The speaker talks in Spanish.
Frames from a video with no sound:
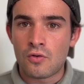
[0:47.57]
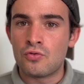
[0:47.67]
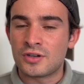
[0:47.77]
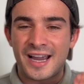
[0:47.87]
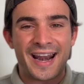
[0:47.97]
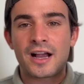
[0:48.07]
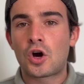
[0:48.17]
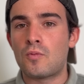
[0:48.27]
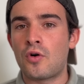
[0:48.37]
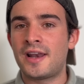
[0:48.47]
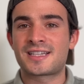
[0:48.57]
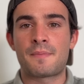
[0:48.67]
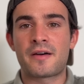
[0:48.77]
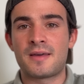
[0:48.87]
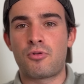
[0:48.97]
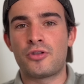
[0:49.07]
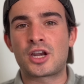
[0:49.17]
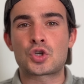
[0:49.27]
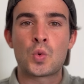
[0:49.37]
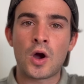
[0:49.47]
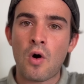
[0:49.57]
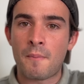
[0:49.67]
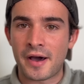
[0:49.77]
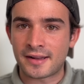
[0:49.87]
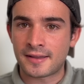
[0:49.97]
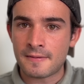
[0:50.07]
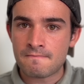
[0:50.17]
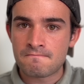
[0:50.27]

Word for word: un crack como él es capaz de poner su ego aparte